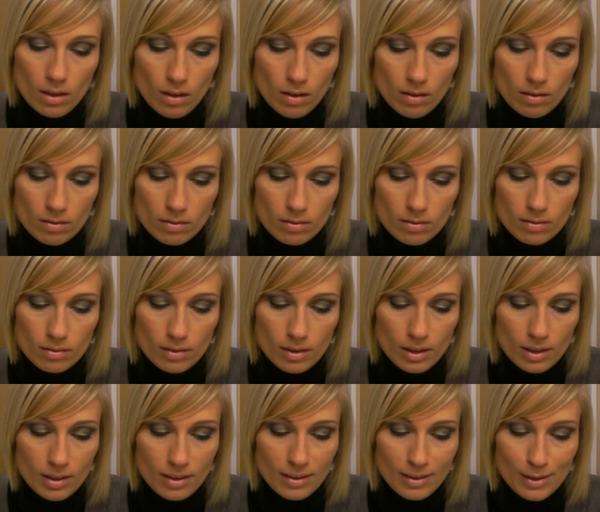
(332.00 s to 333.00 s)
Ja.
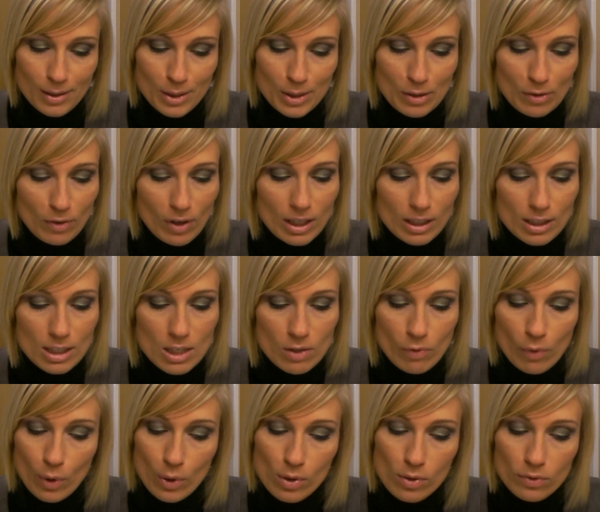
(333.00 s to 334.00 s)
Frage
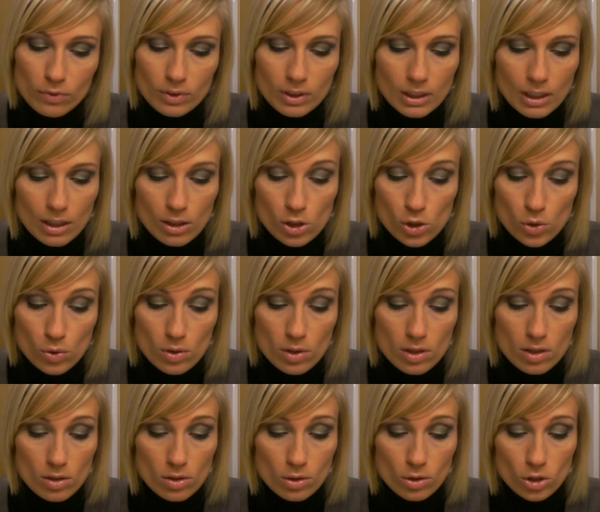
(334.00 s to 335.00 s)
12. Dein
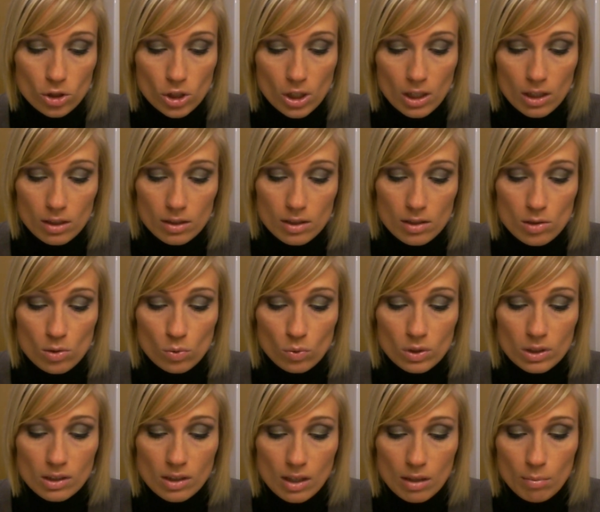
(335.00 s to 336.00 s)
schönstes Geschenk, das du
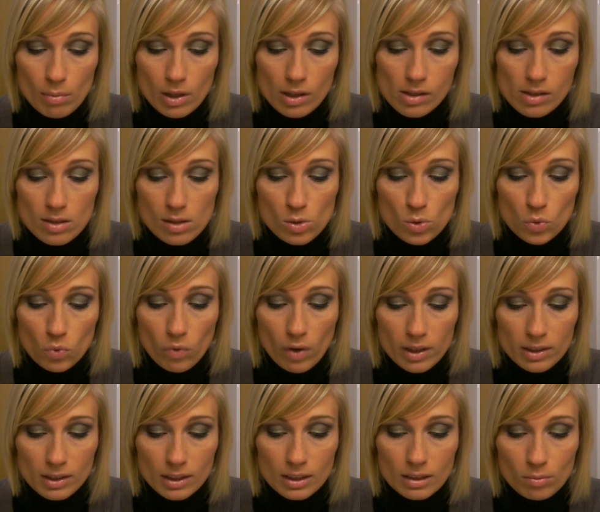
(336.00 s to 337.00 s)
jemals zu
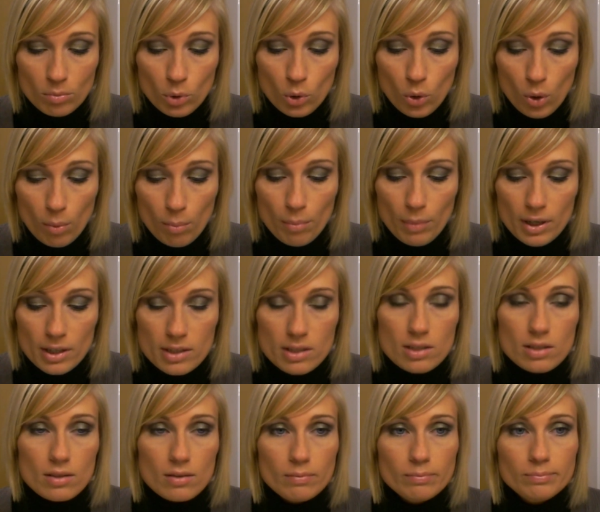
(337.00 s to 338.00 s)
Weihnachten bekommen
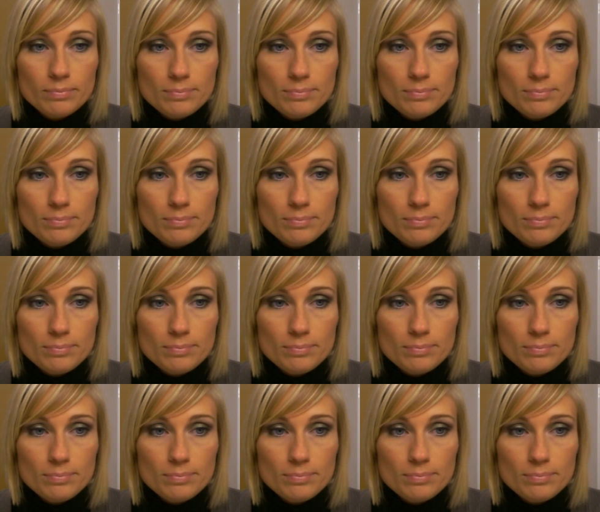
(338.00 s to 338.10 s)
hast.